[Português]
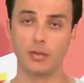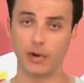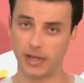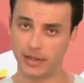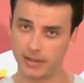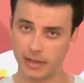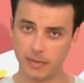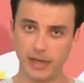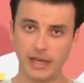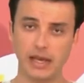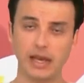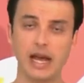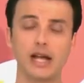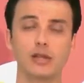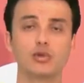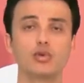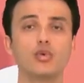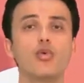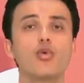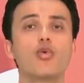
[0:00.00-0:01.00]
porque também
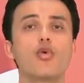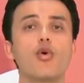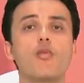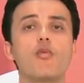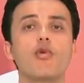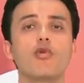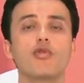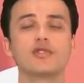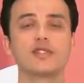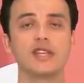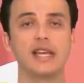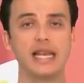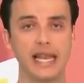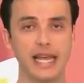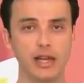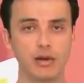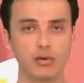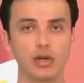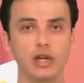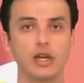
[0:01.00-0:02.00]
atuo como
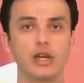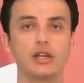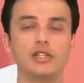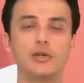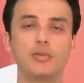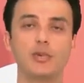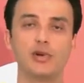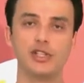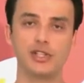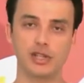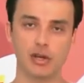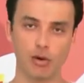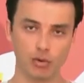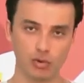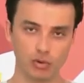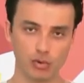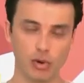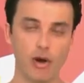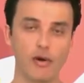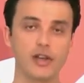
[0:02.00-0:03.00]
conselheiro de política
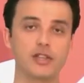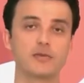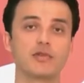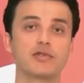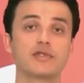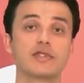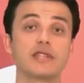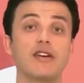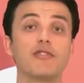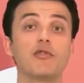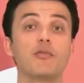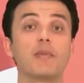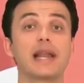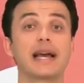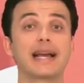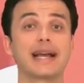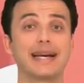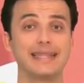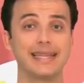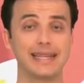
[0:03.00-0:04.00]
cultural responsável
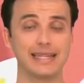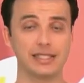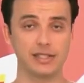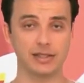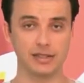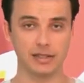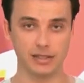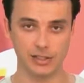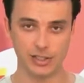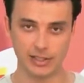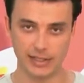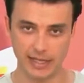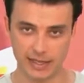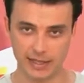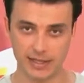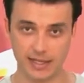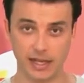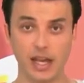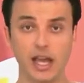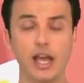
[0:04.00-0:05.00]
pela cadeira de, de
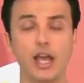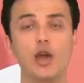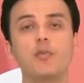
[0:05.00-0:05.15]
dança.